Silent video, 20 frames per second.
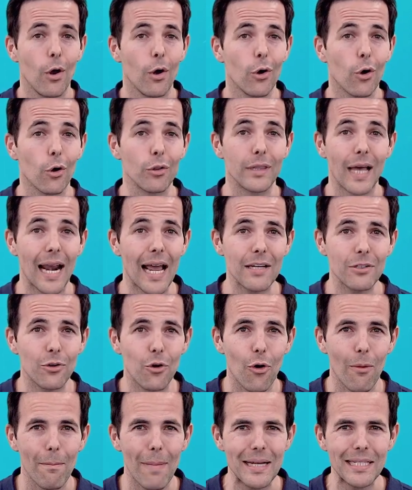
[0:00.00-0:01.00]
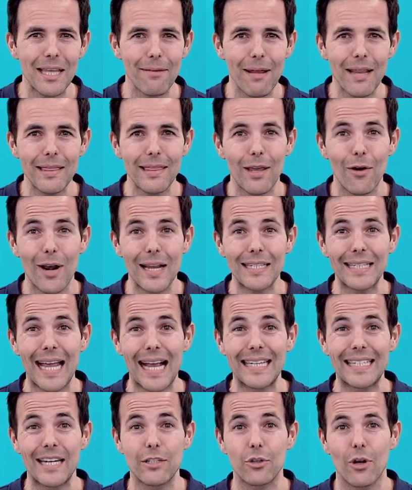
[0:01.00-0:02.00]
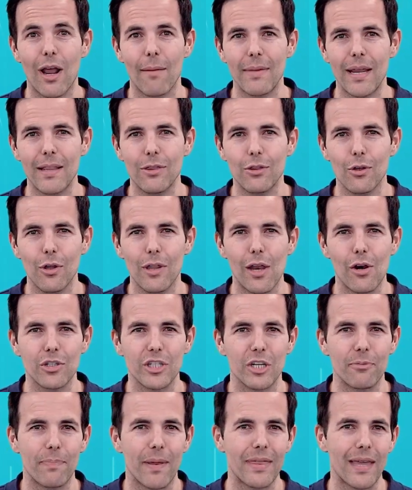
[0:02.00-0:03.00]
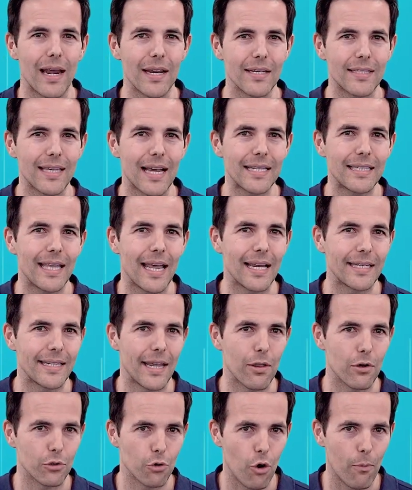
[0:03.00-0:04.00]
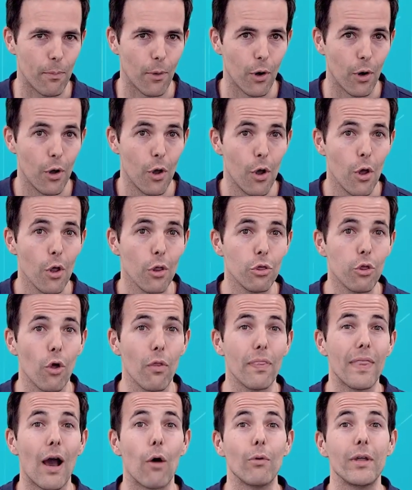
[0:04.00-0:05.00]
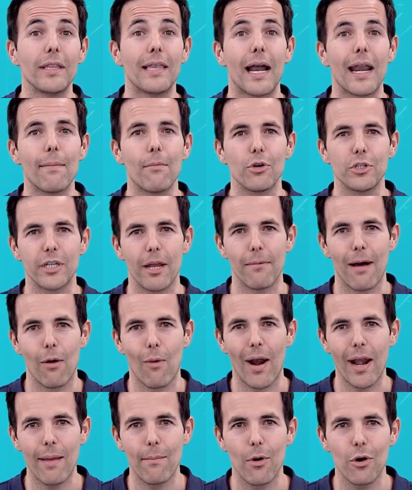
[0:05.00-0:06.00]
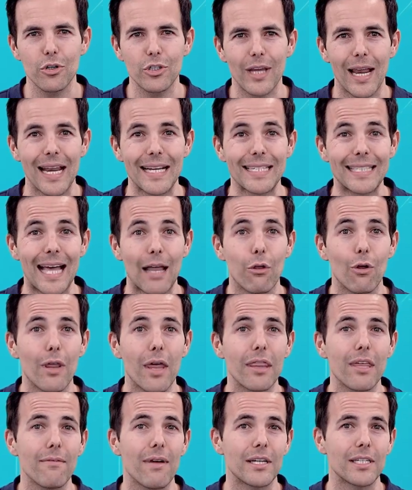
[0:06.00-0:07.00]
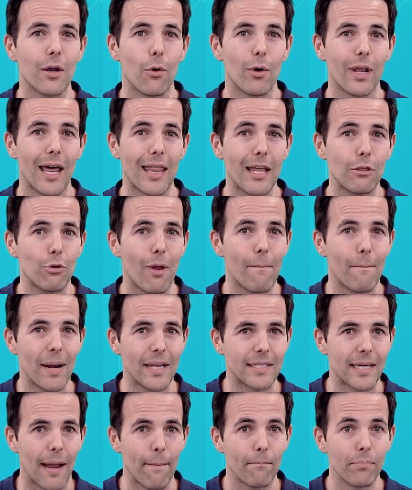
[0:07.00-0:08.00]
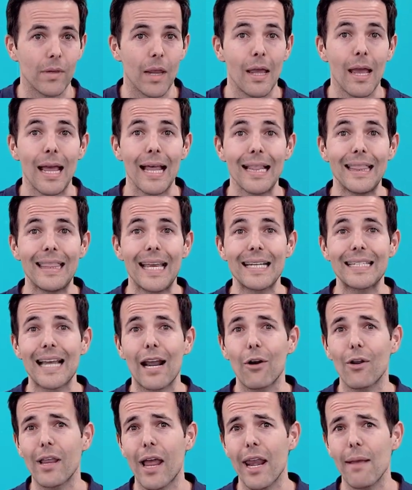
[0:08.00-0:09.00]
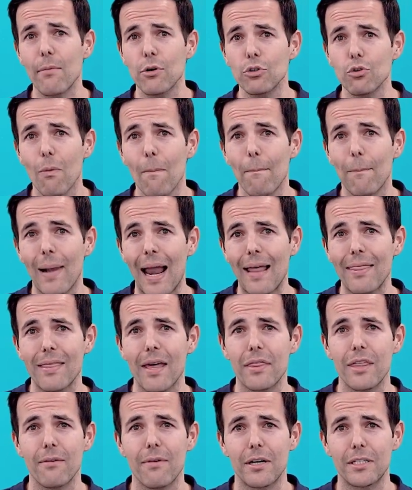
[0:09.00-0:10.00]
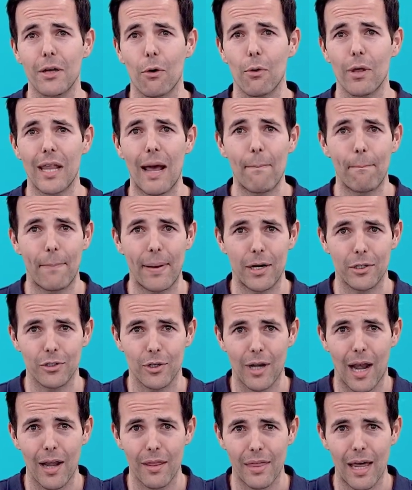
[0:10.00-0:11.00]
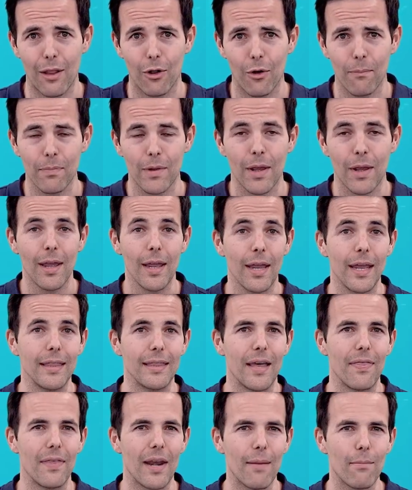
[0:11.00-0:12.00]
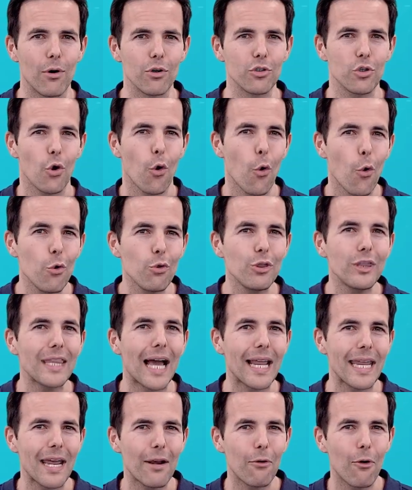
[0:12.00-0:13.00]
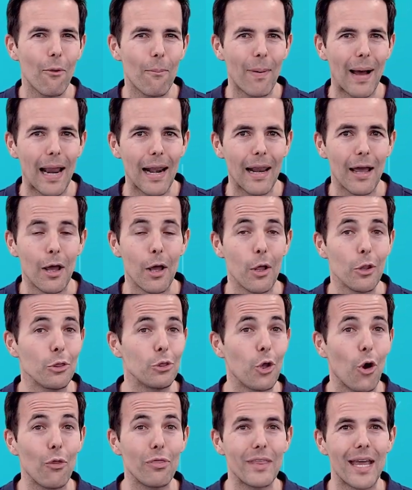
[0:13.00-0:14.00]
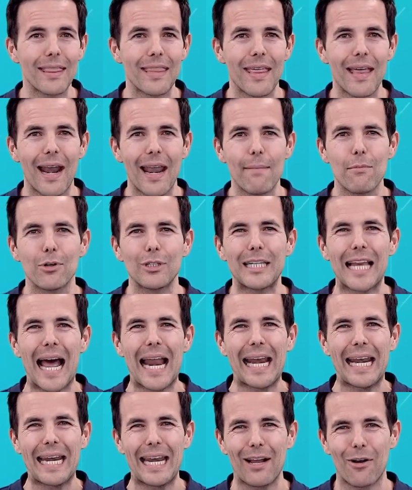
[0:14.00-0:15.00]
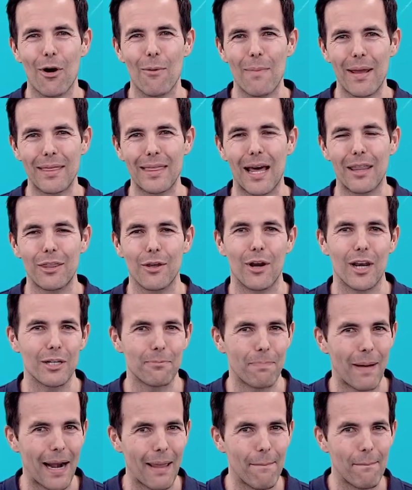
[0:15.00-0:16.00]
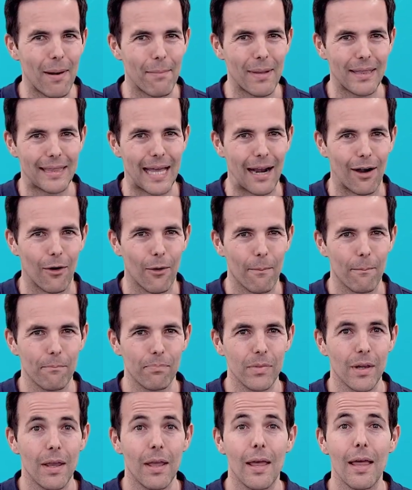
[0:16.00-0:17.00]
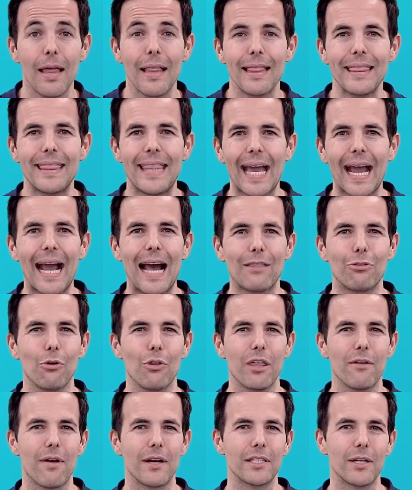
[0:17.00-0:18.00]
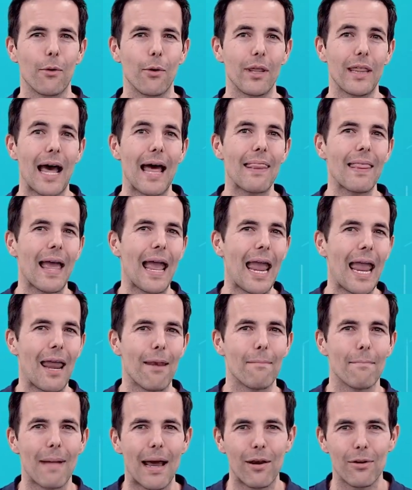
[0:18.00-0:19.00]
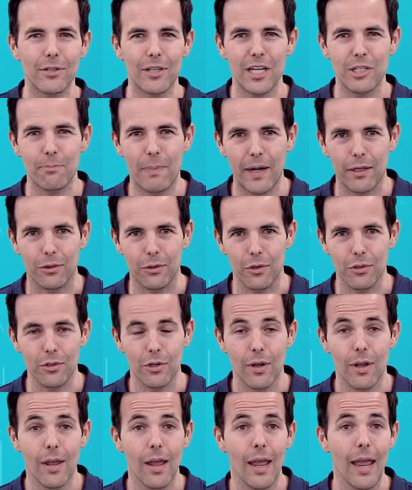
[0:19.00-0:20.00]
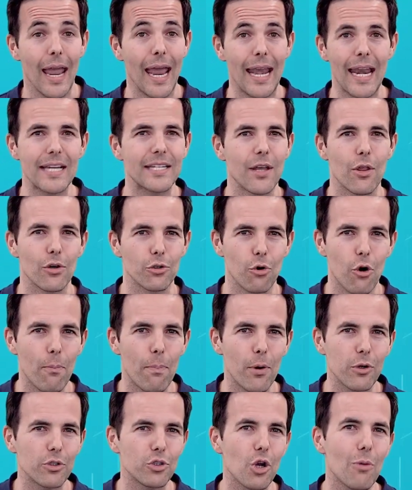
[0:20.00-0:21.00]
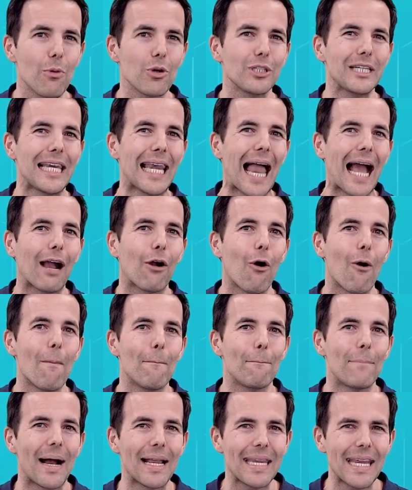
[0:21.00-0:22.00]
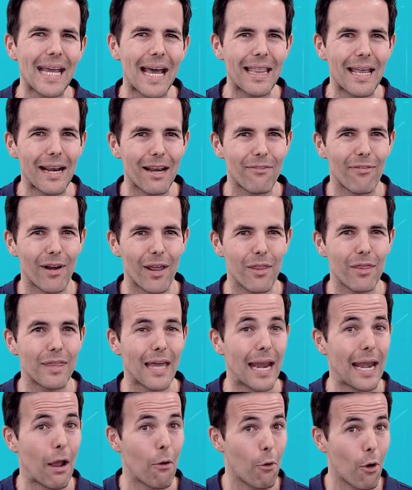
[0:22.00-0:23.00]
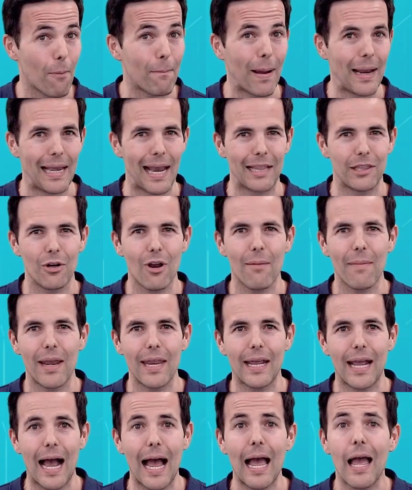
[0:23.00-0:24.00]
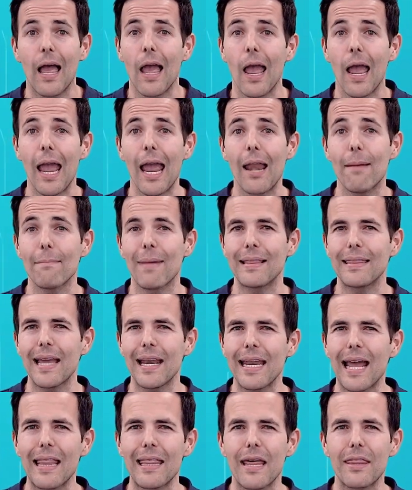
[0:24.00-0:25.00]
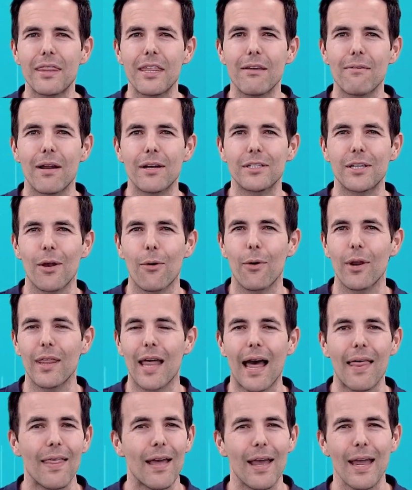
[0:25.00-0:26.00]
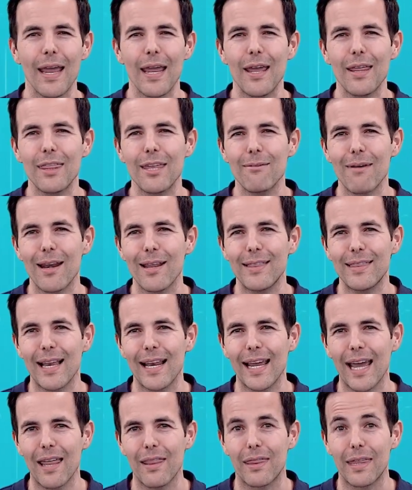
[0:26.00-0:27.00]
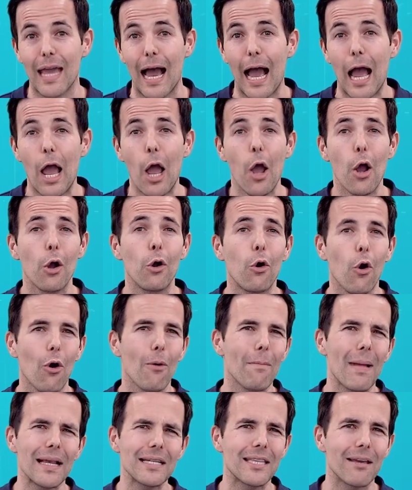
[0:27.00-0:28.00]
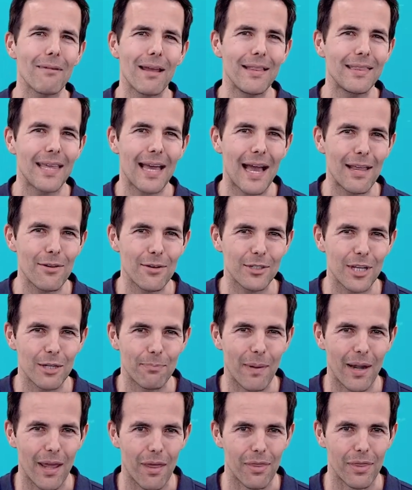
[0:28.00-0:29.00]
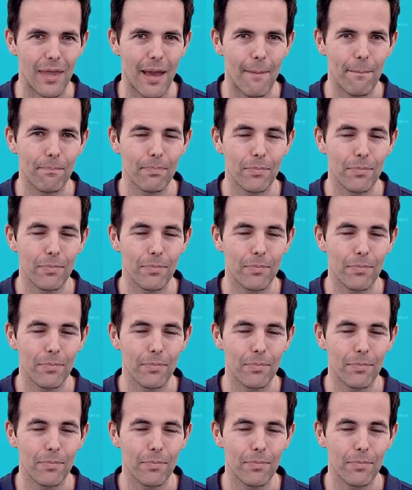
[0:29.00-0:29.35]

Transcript: Contarás con más de 20 horas de asesoramiento de los especialistas de S2 Grupo, donde auditaremos y evaluaremos el estado de ciberseguridad de tu empresa. Desarrollaremos un plan de ciberseguridad personalizado y tendremos un taller grupal donde te daremos las recomendaciones para implementarlo. Deja tu ciberseguridad en manos de expertos. En ese dos grupos somos la compañía de referencia en Europa y Latinoamérica en materia de ciberseguridad y ciberinteligencia, con más de 20 años de experiencia.